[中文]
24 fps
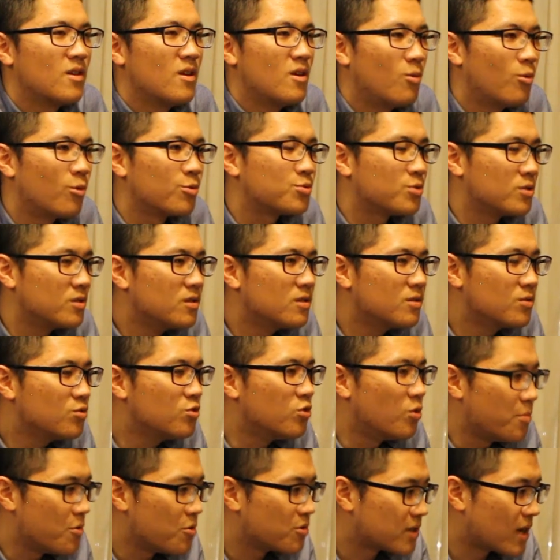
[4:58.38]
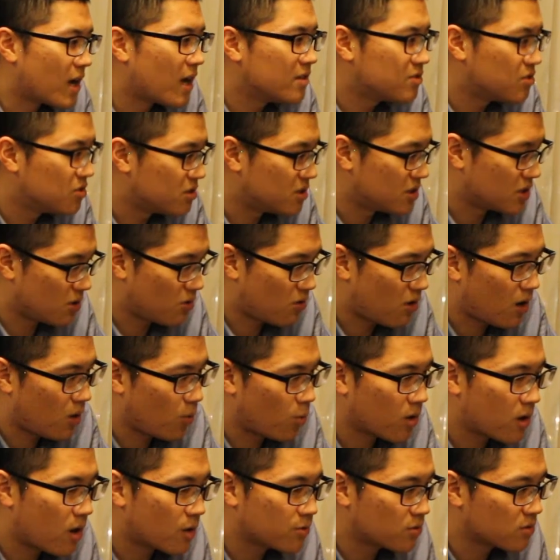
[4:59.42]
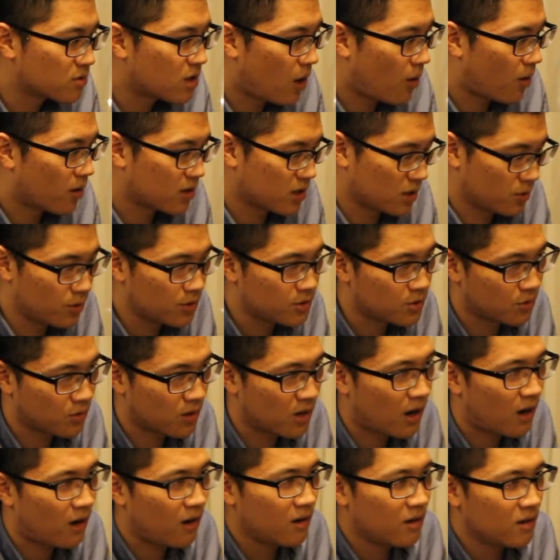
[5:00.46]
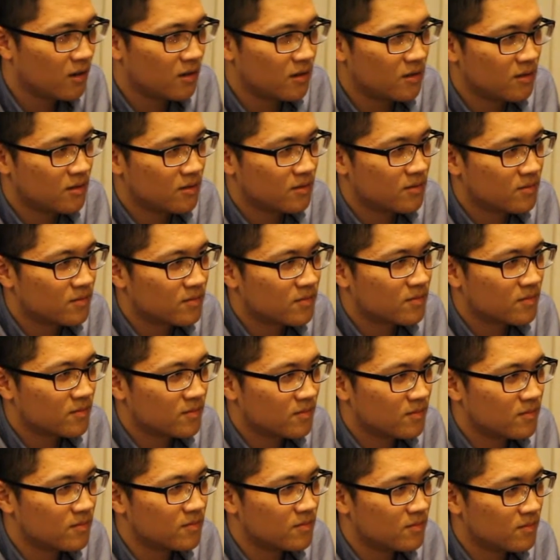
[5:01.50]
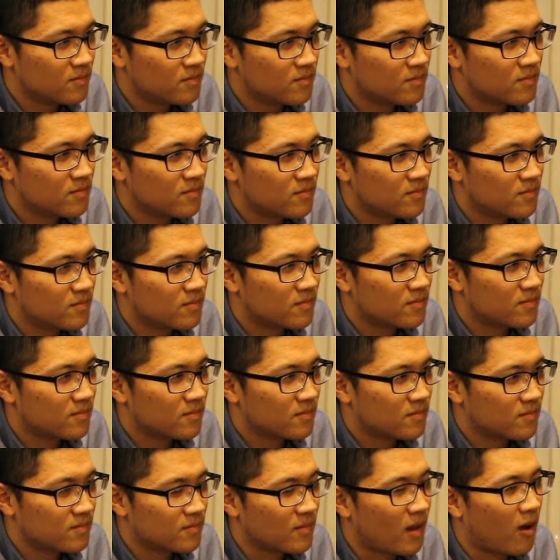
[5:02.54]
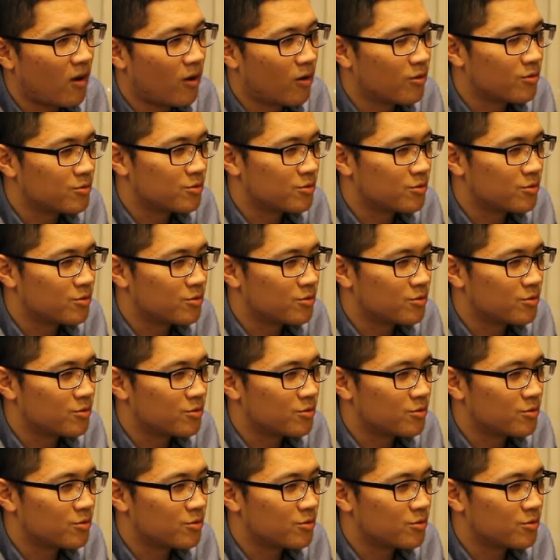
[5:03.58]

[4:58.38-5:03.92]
我觉得如果我没有参加自己的话，我高中考完可能会重考，嗯，然后